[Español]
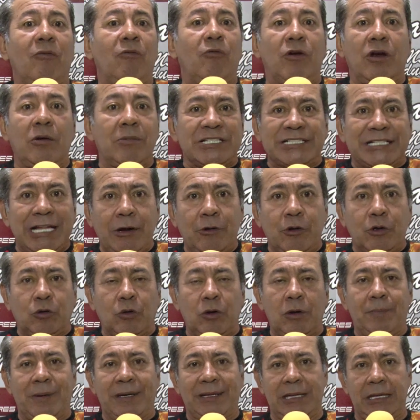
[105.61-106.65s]
Fue lo más claro de
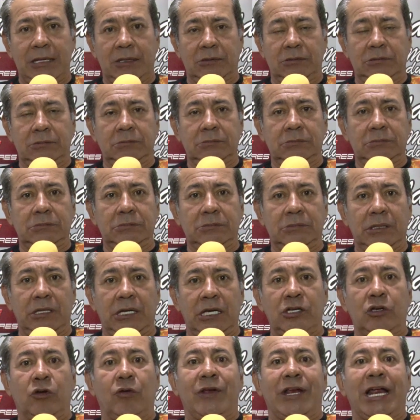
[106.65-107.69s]
todo el partido.
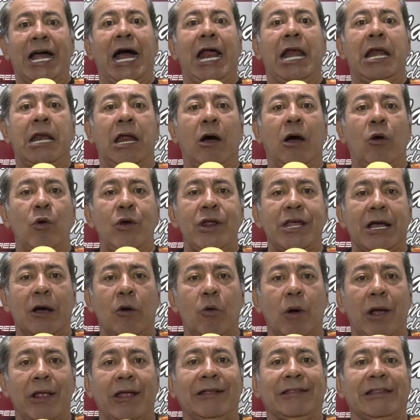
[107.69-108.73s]
Y yo diría la única
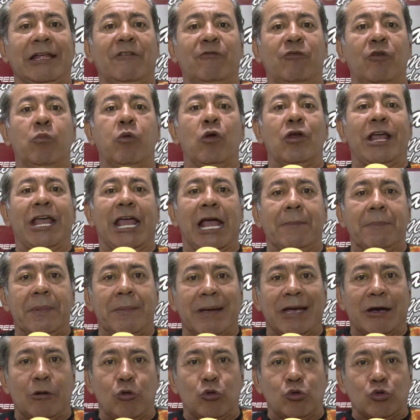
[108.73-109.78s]
jugada del fútbol que a mí
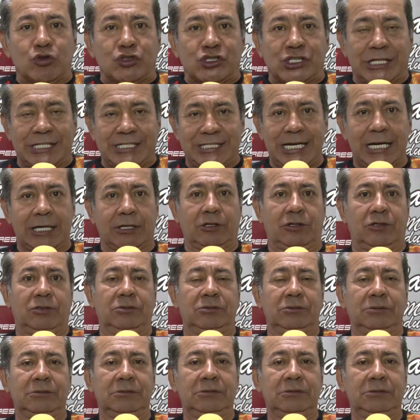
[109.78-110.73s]
me gusta, ¿cierto?